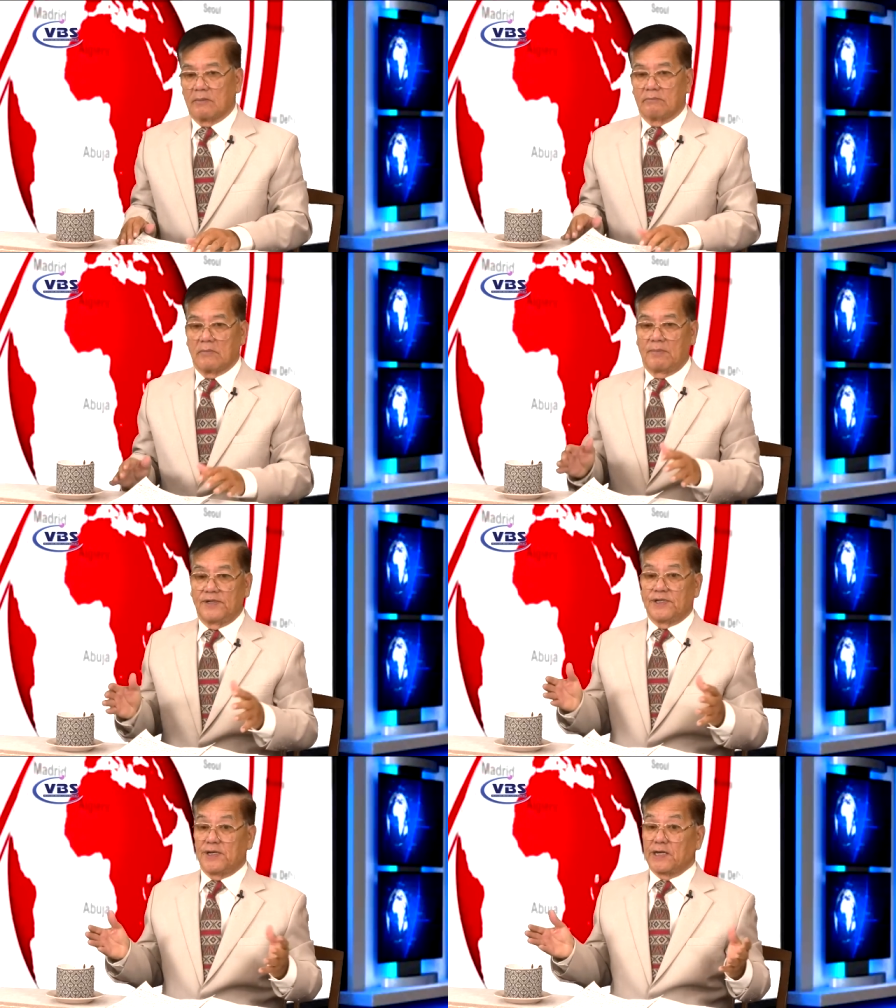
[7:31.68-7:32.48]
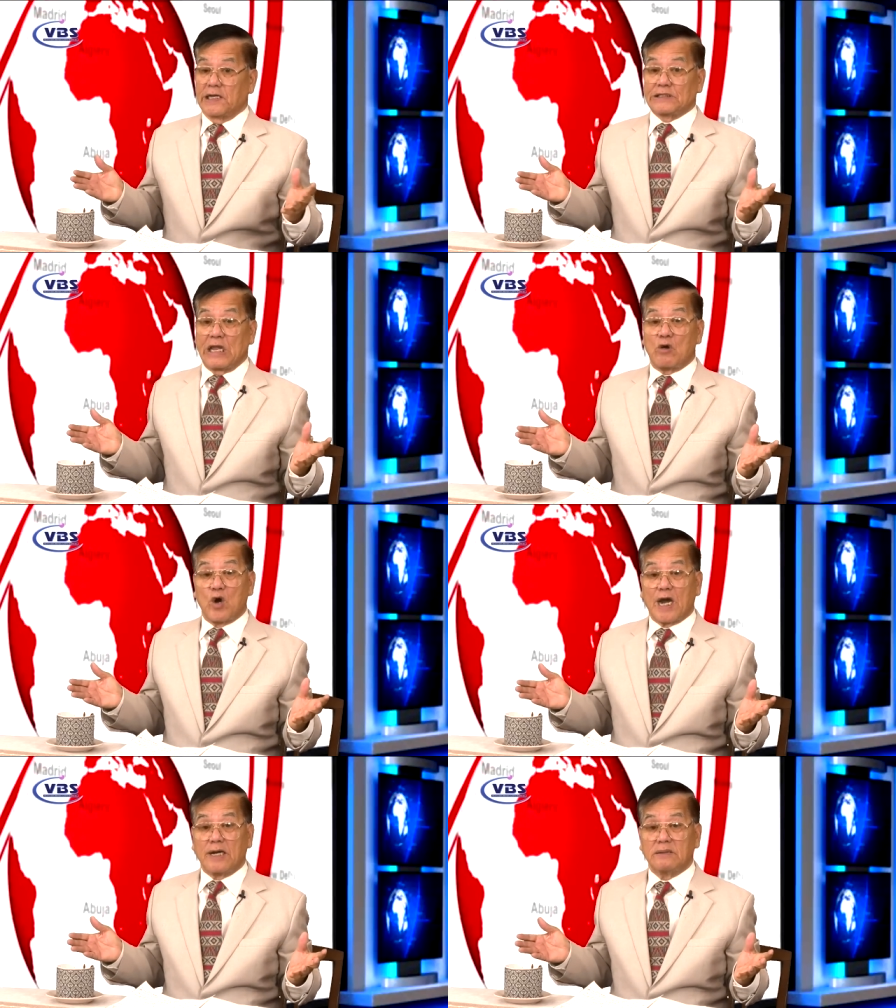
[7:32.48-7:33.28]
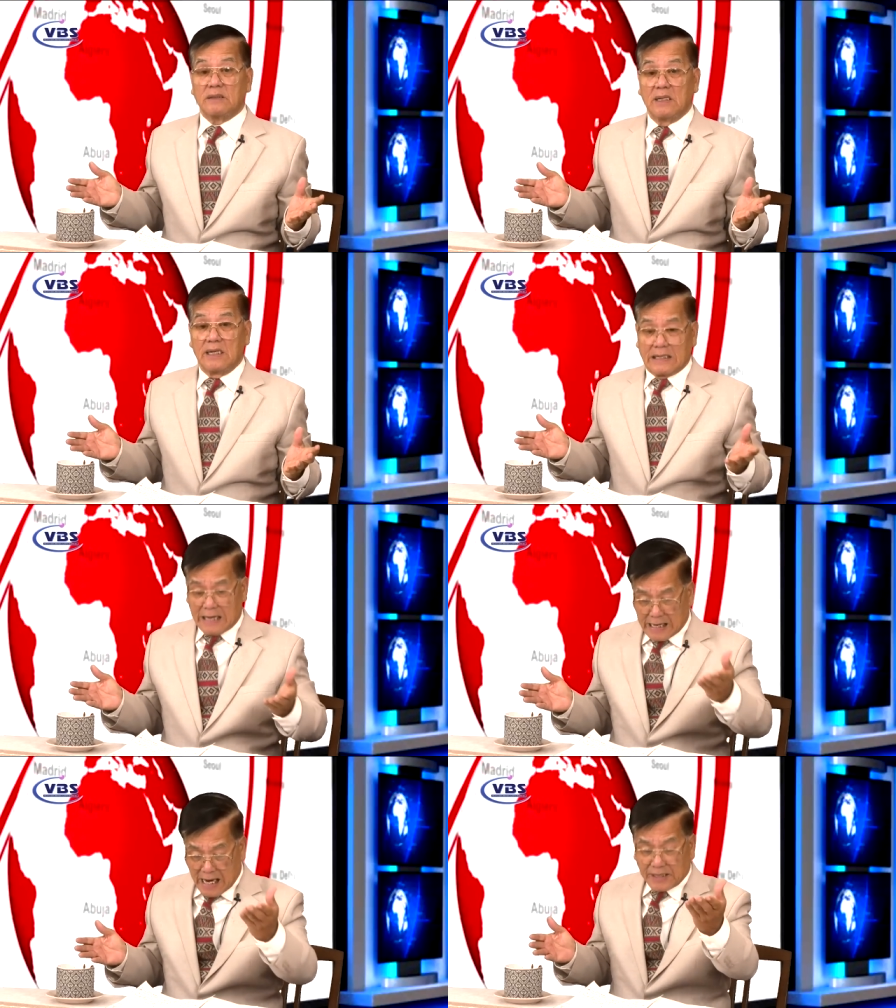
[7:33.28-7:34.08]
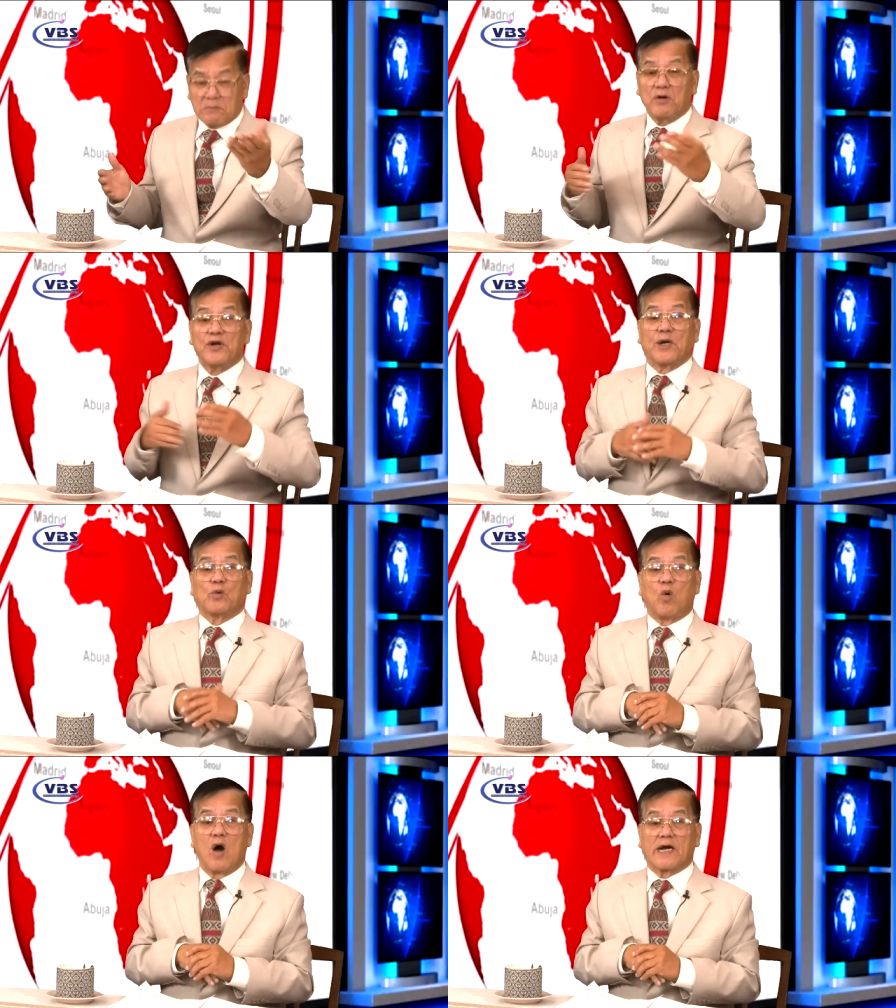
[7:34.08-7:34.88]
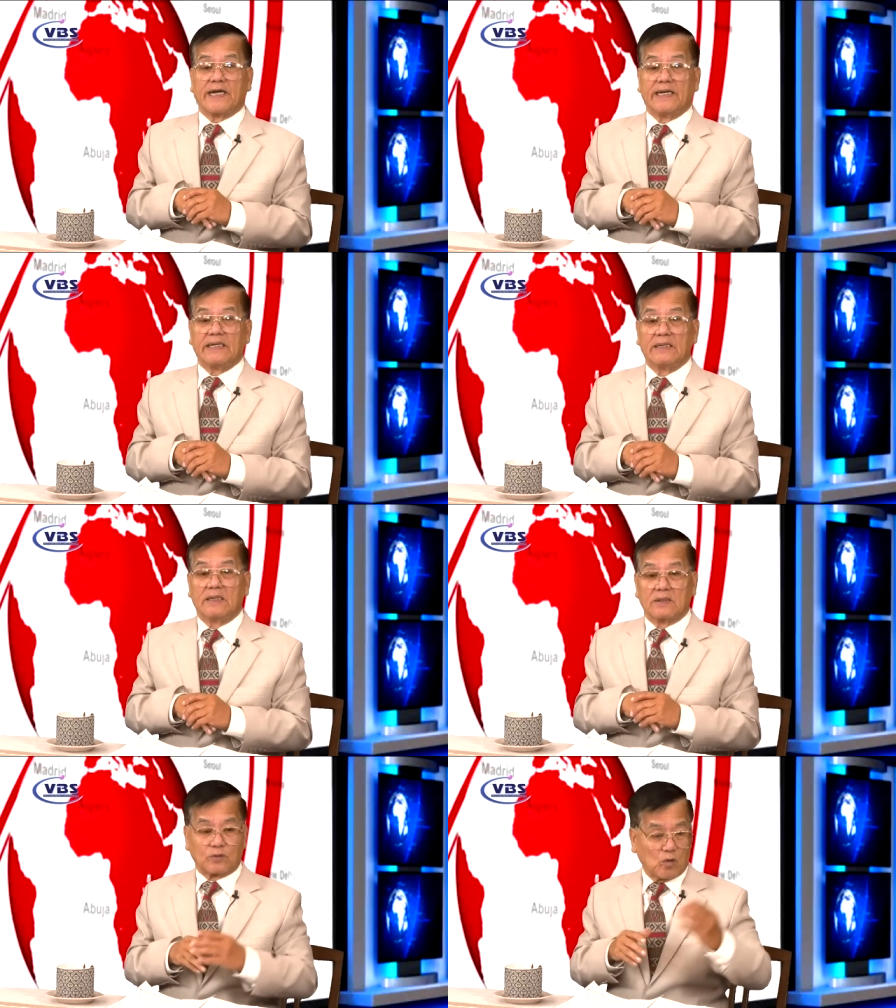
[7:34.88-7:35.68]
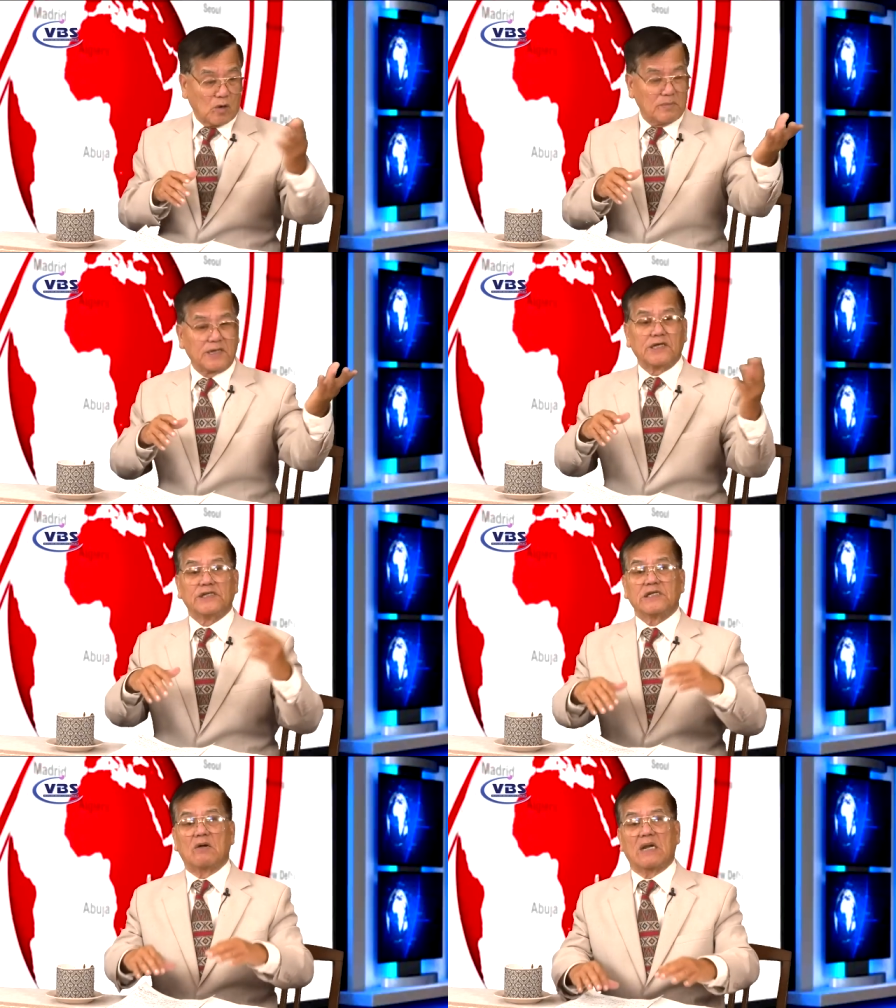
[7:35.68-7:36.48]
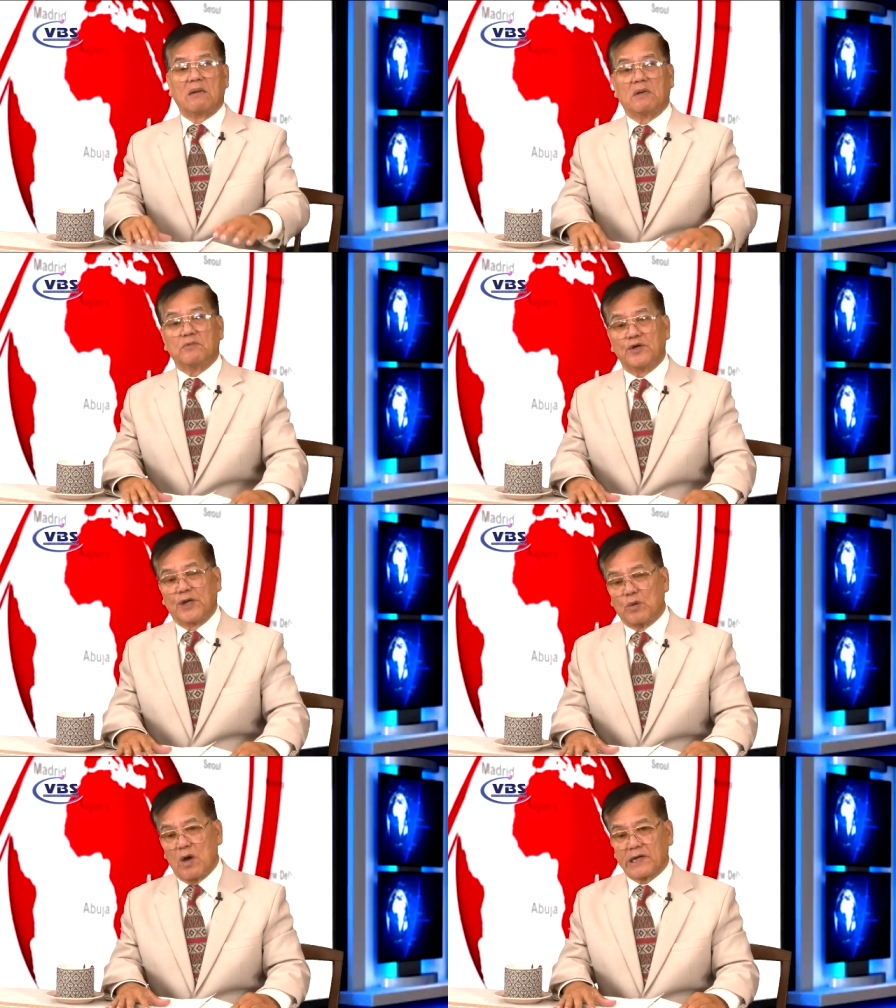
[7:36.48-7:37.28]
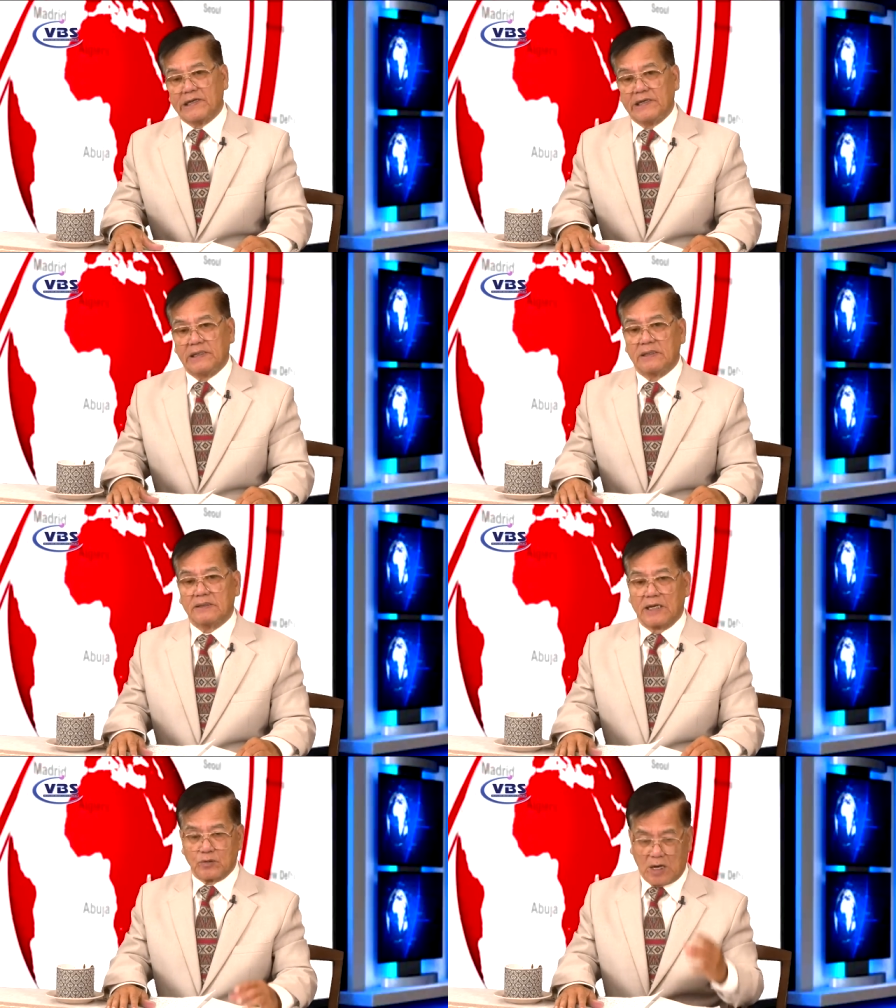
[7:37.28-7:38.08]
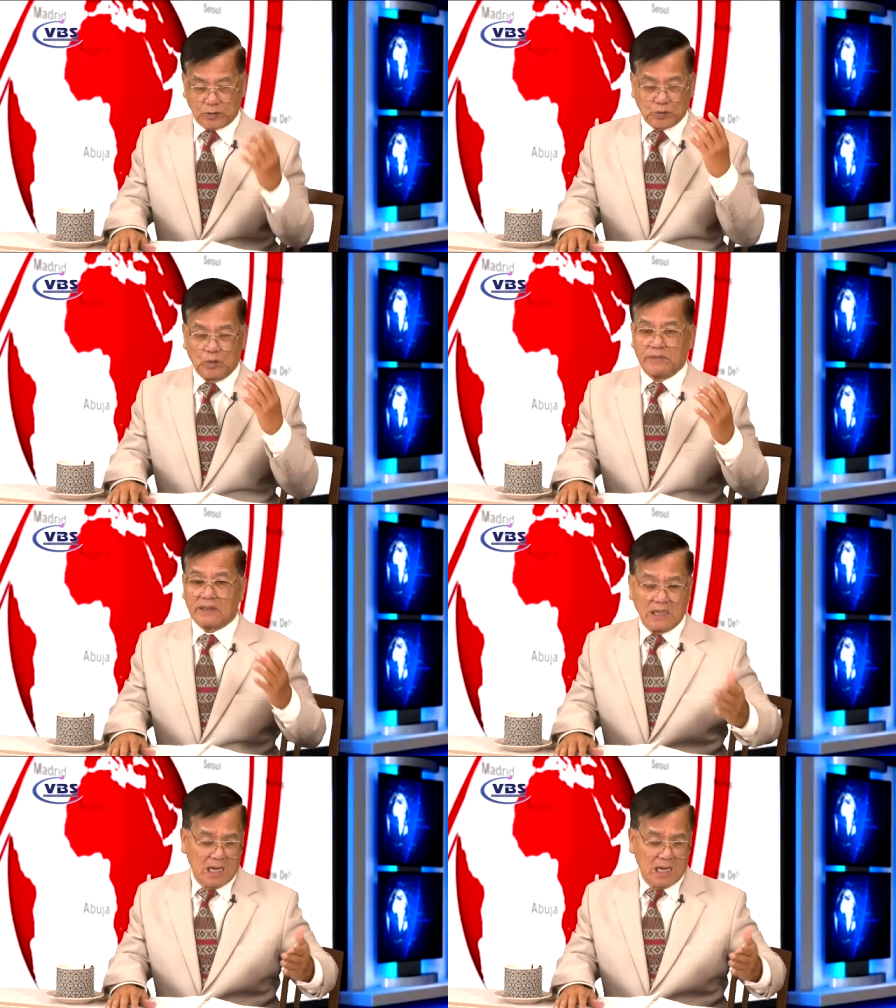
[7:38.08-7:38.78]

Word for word: Mà bây giờ nền kinh tế khó khăn. Ngay cả những bưu điện của Hoa Kỳ, tôi có mấy người cháu làm ở bưu điện Hoa Kỳ, điện thoại cho tôi biết,